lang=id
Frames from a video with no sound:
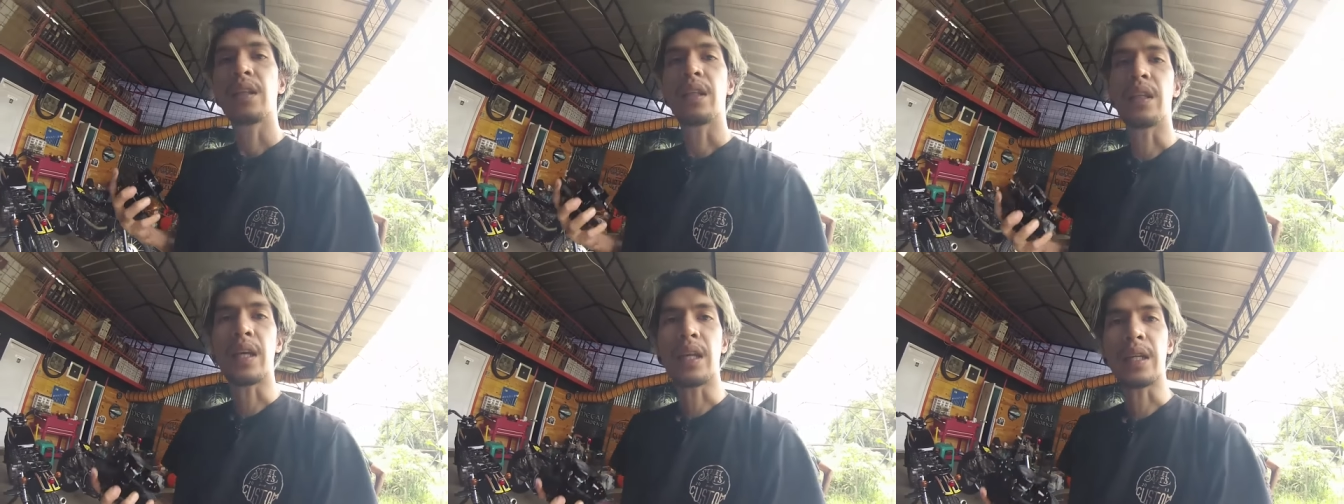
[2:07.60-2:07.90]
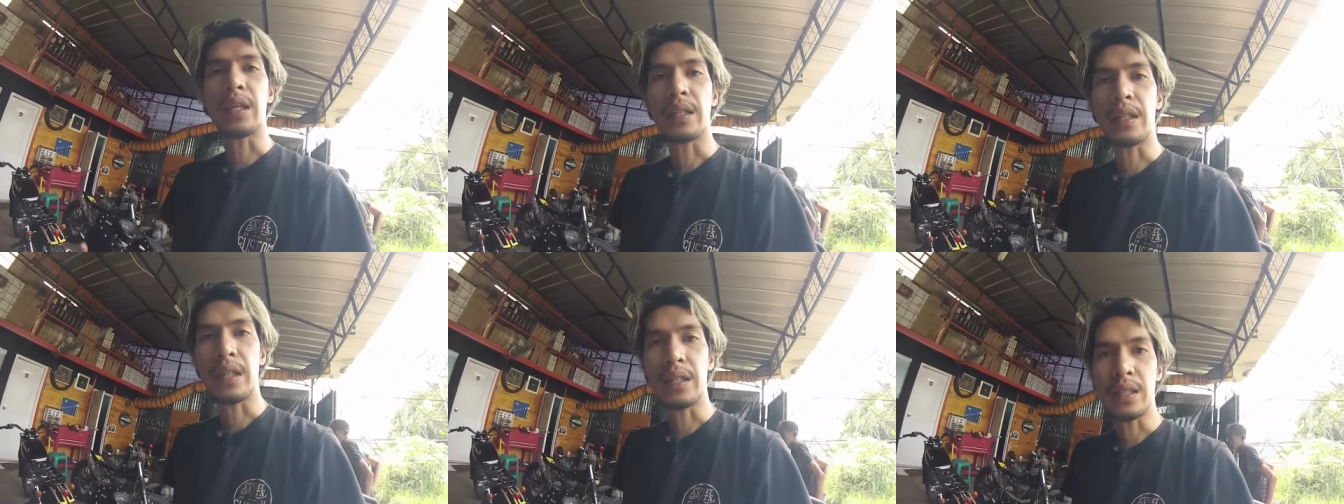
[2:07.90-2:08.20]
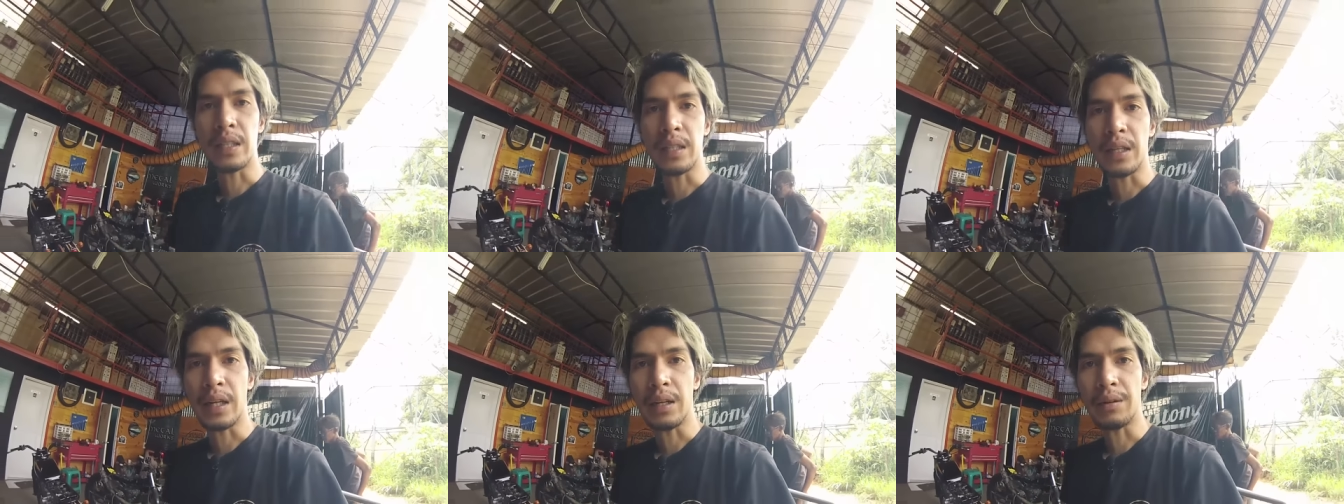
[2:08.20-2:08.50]
tinggal kita
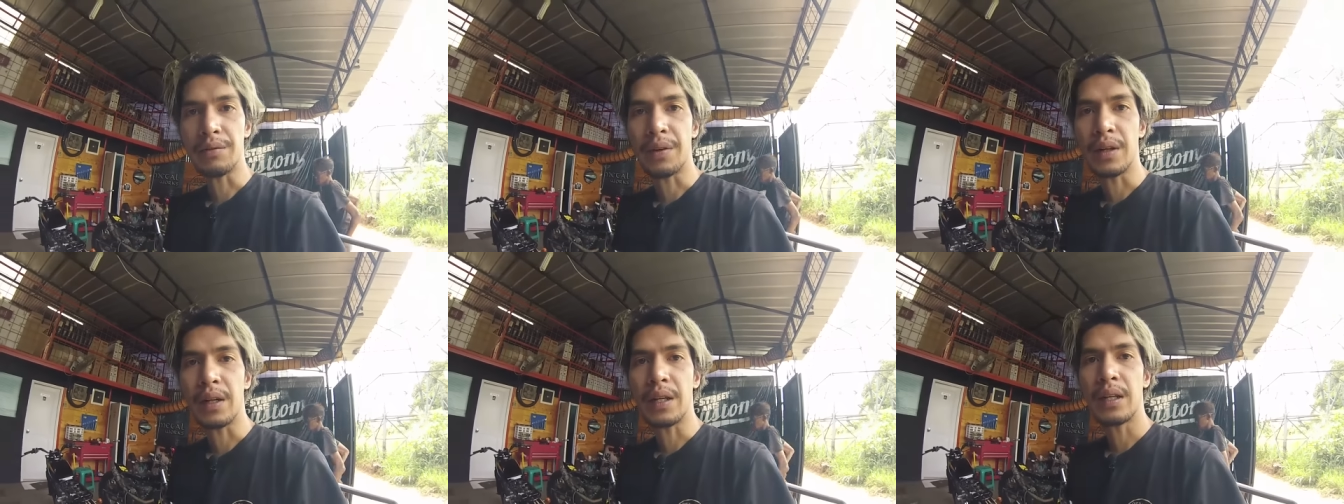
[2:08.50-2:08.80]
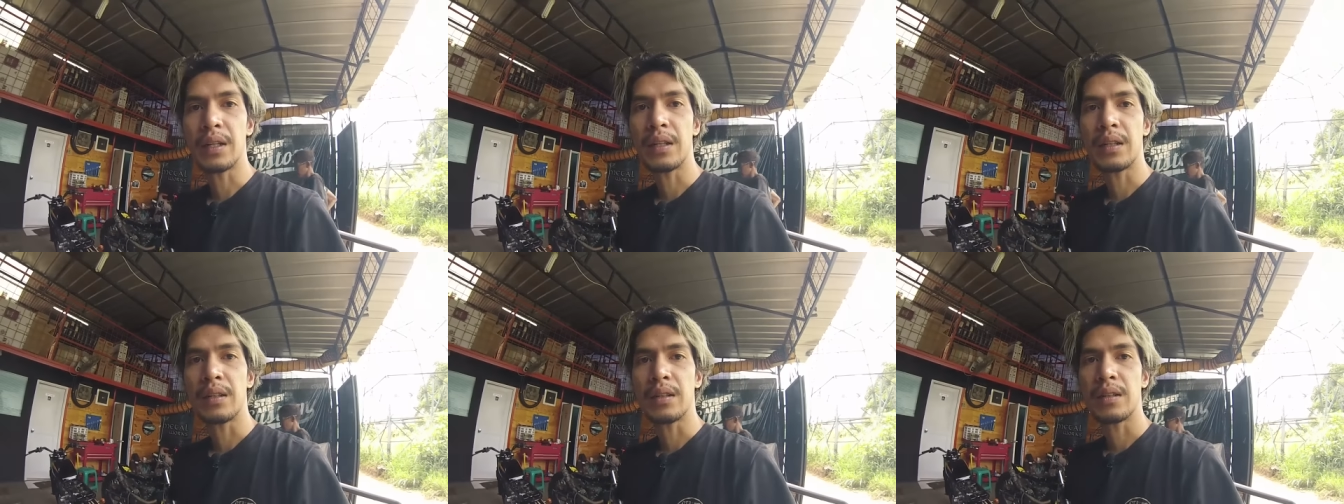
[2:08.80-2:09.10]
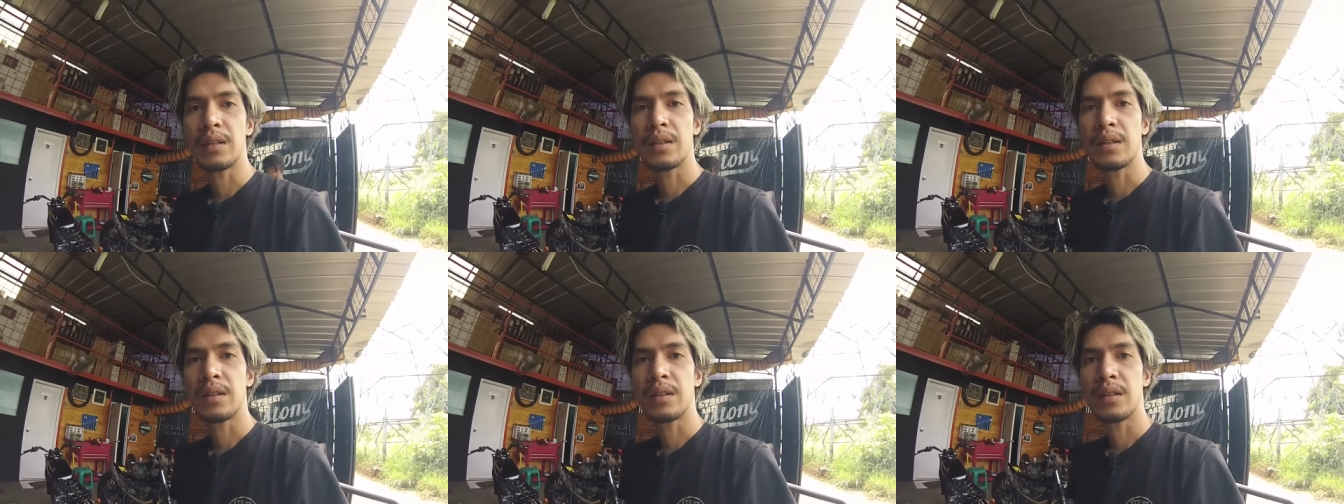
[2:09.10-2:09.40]
setel velg
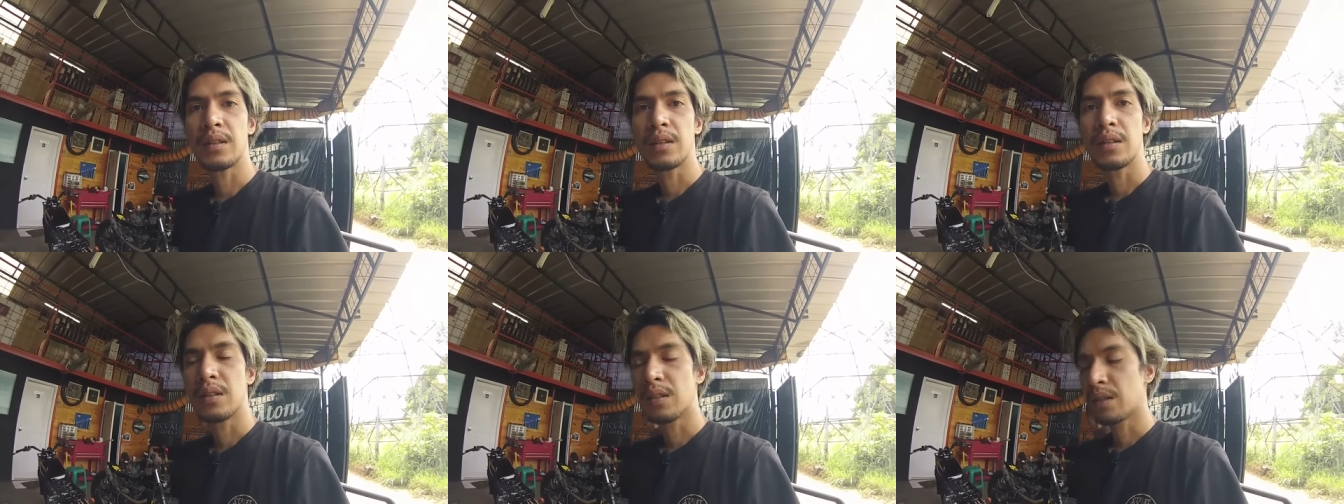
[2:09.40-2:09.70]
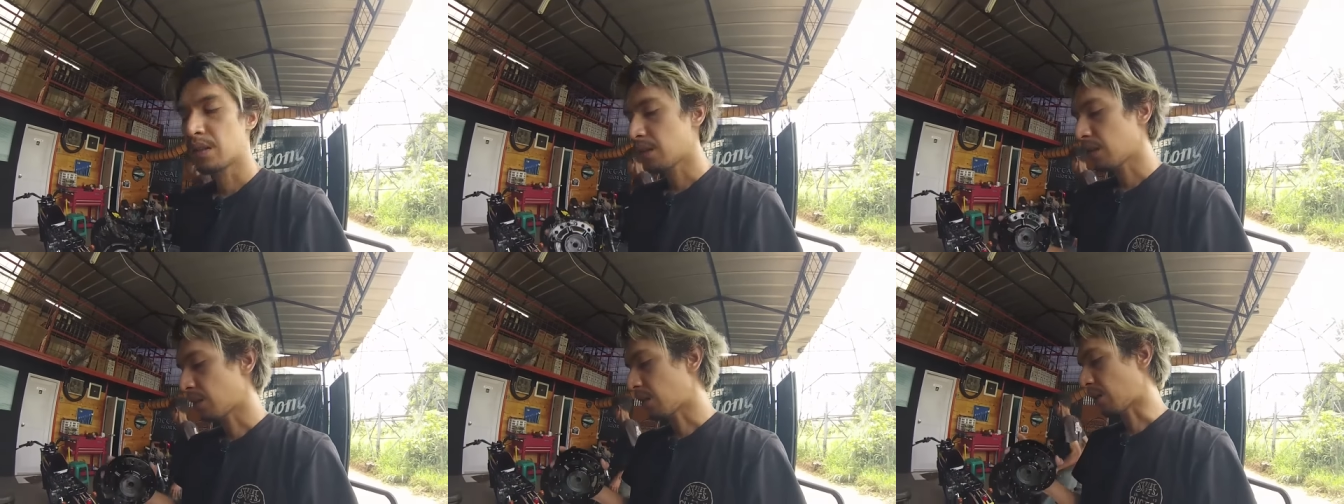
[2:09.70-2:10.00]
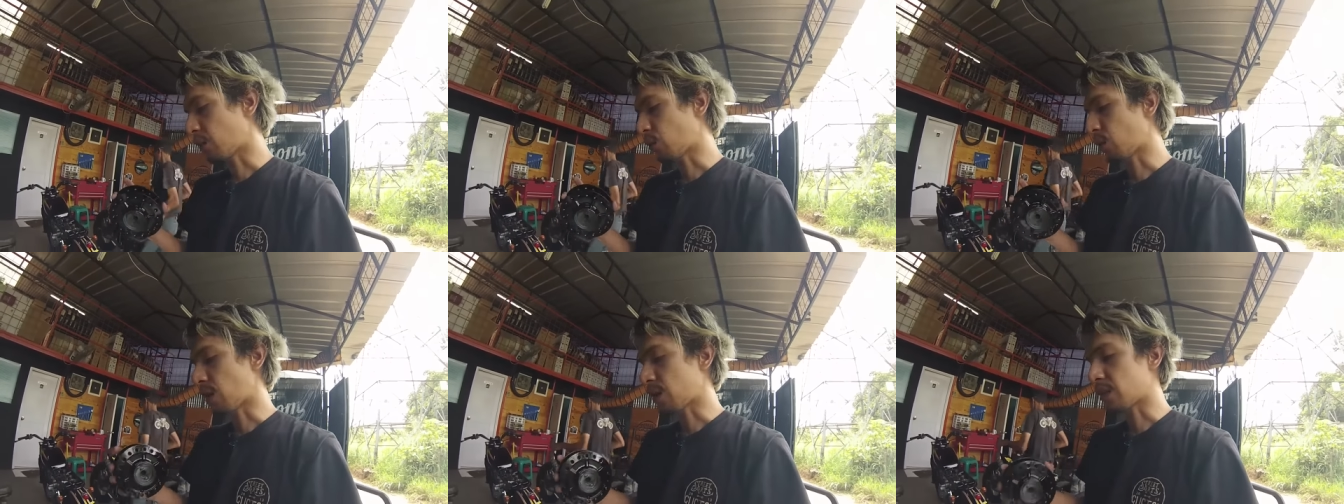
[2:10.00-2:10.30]
kita
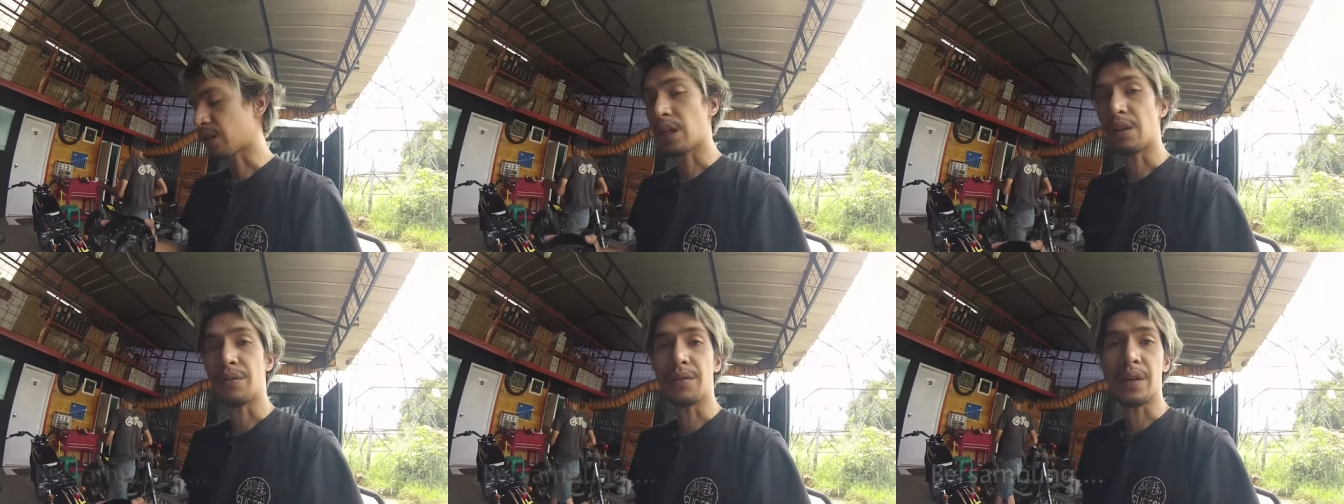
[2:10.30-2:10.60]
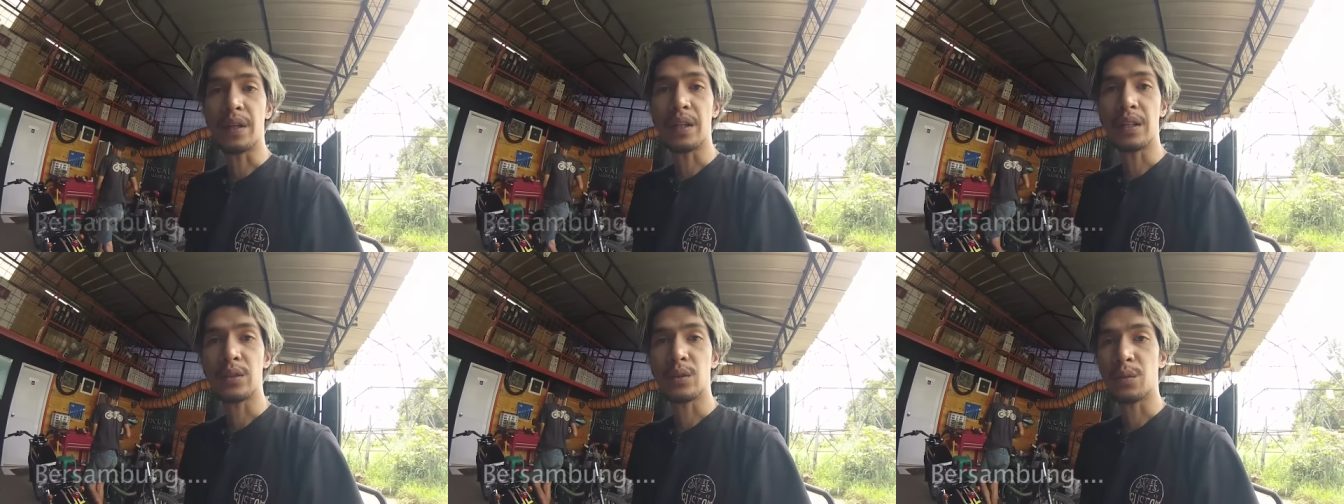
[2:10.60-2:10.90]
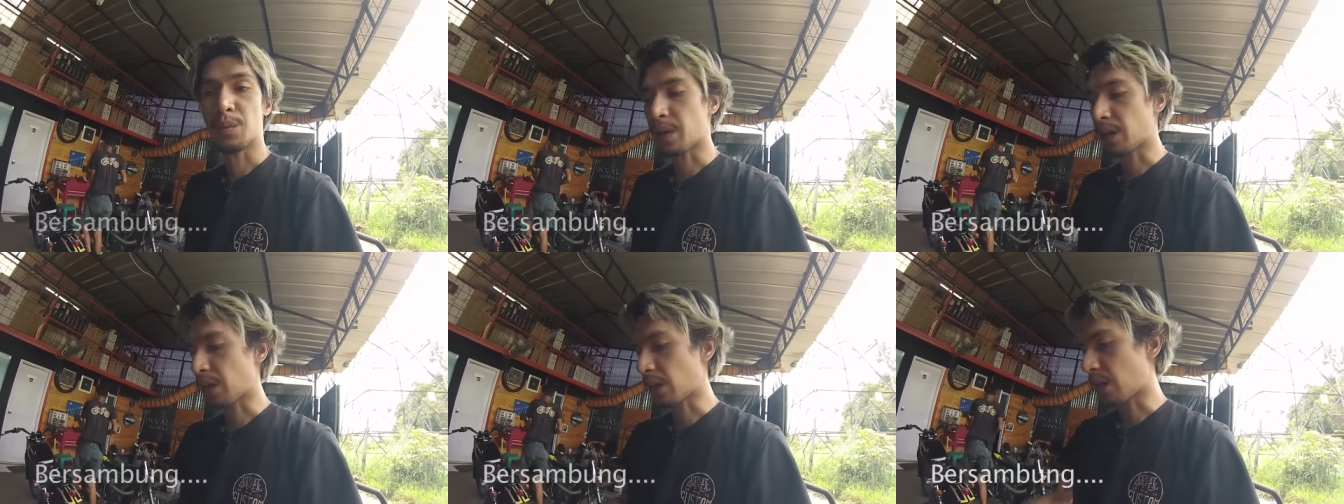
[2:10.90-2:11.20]
tukang setel velg
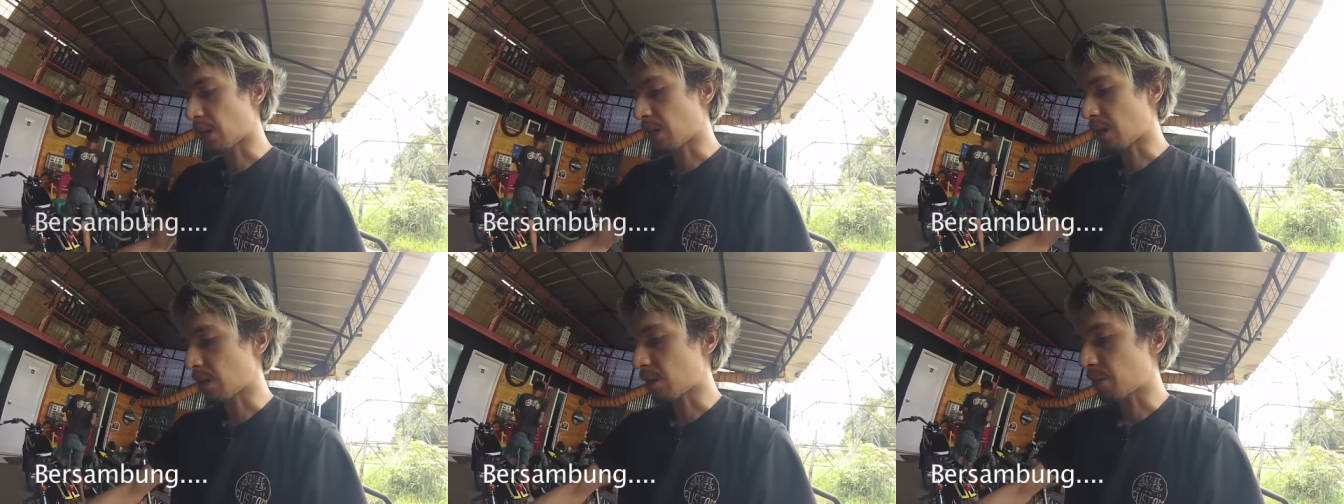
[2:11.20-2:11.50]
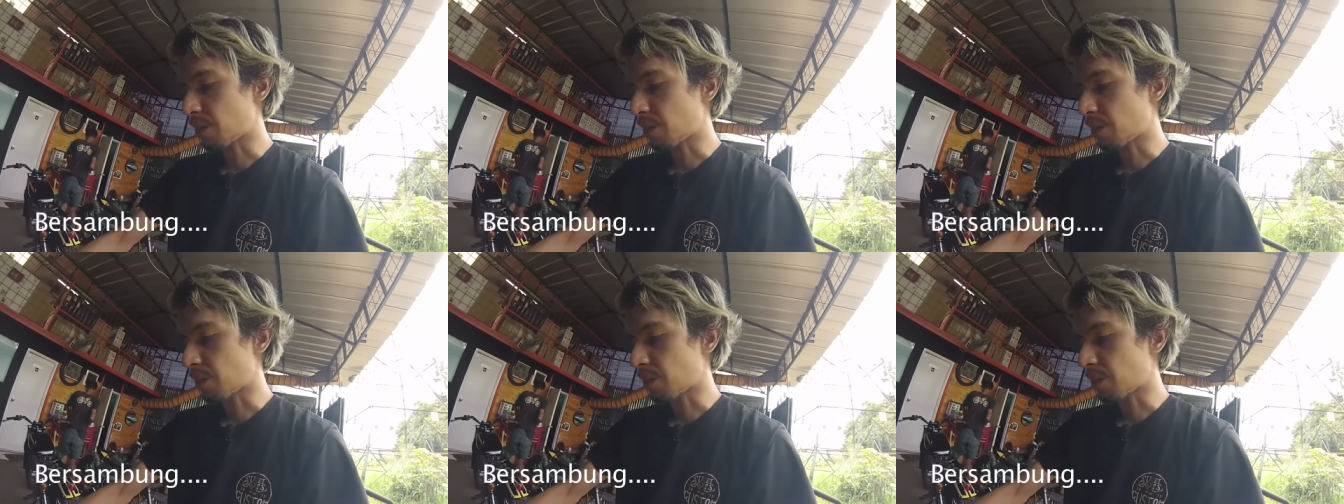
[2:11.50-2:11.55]
supaya